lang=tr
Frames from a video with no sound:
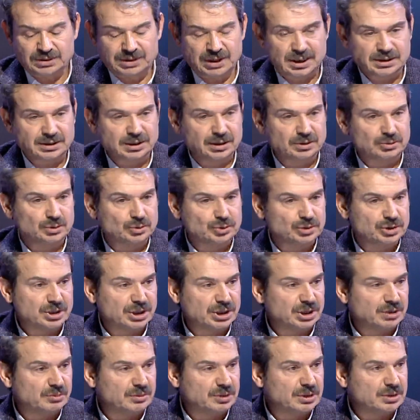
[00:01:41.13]
Zaten
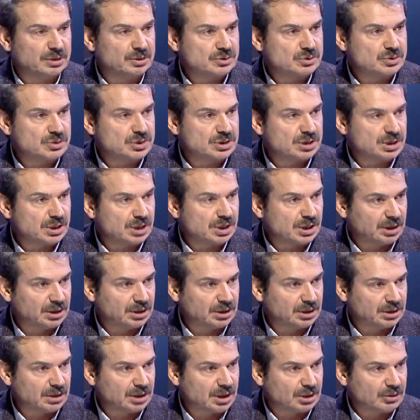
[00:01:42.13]
Türkiye'de bildiğiniz üzere
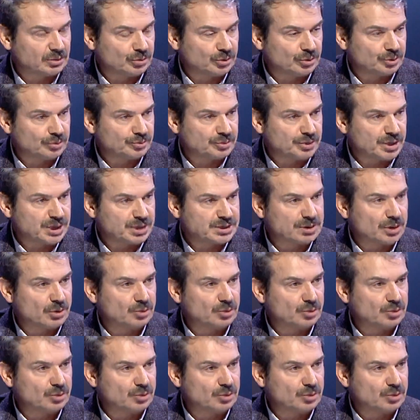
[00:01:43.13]
lider konumdayız.